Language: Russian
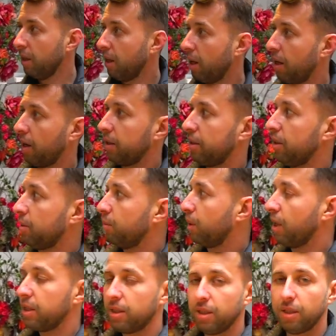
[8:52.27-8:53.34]
А, здесь
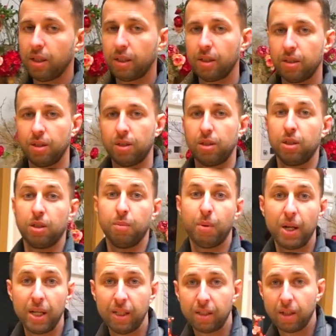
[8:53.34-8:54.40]
магазины, здесь есть
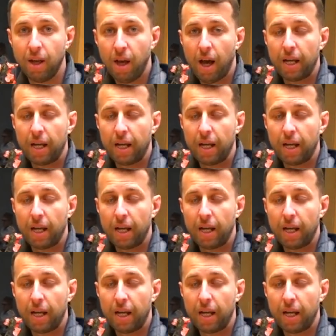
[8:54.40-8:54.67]
бренды,